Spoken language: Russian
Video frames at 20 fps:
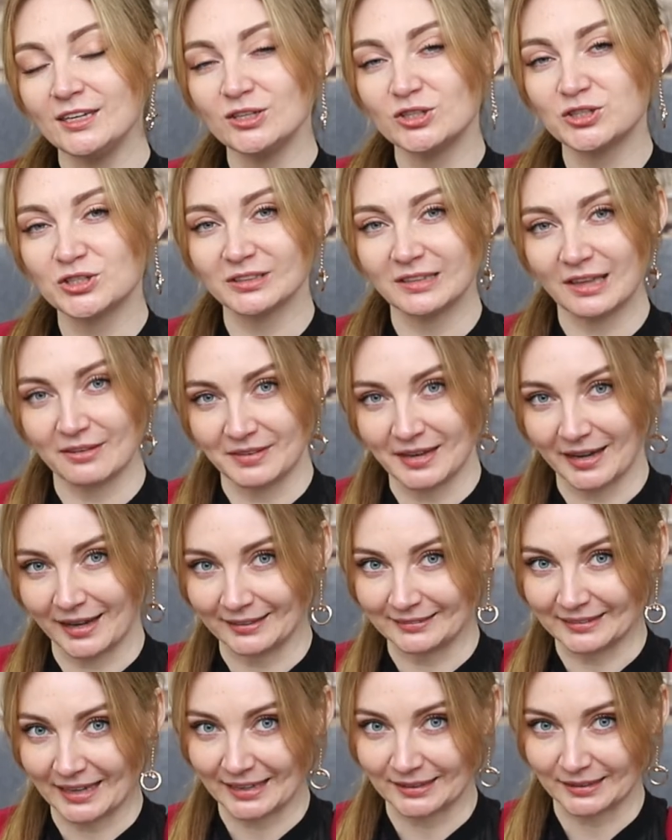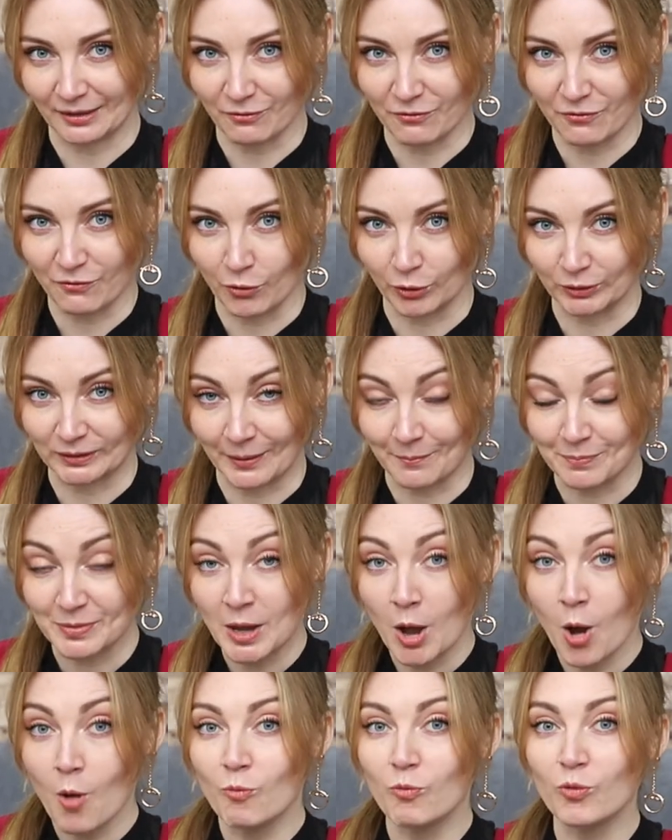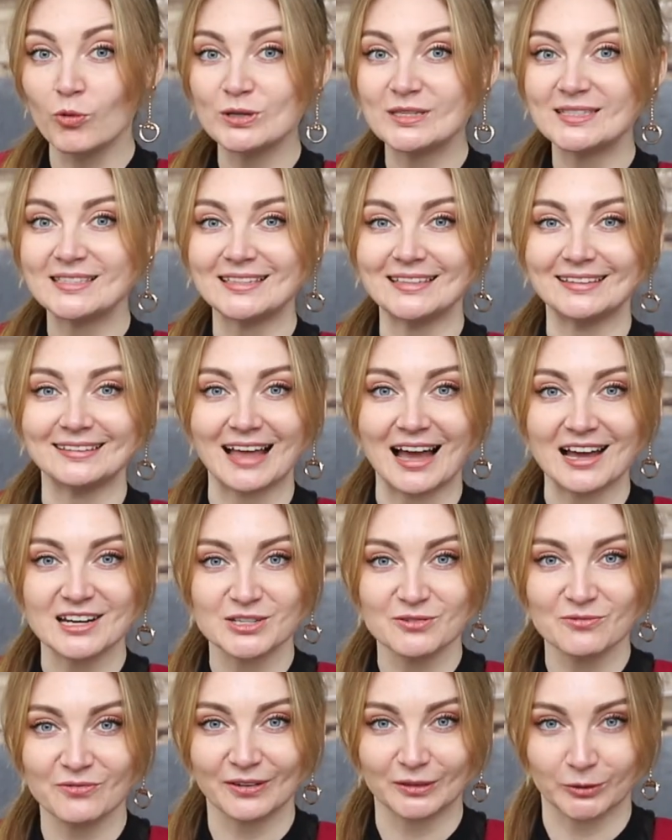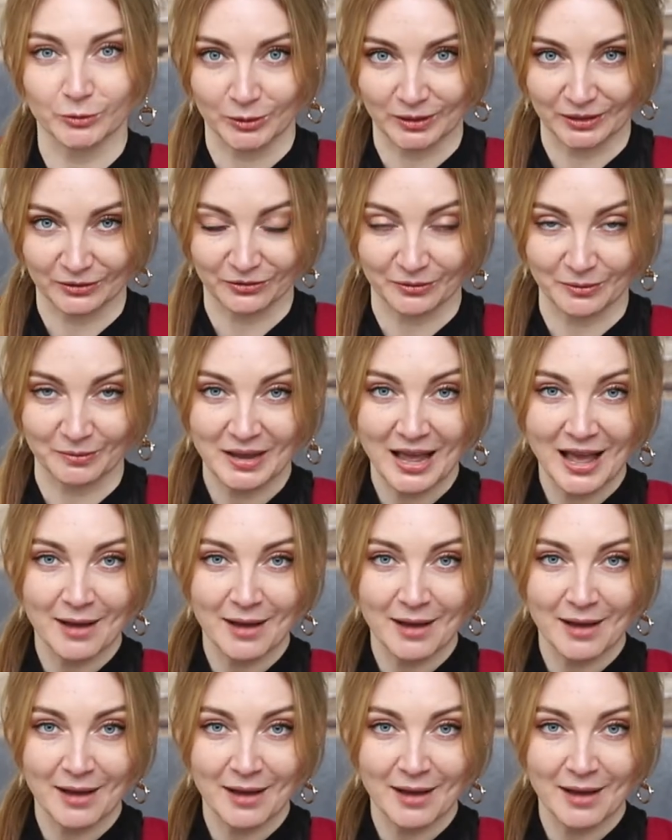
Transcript: и человека на этом фото. Пусть и нашим фотографам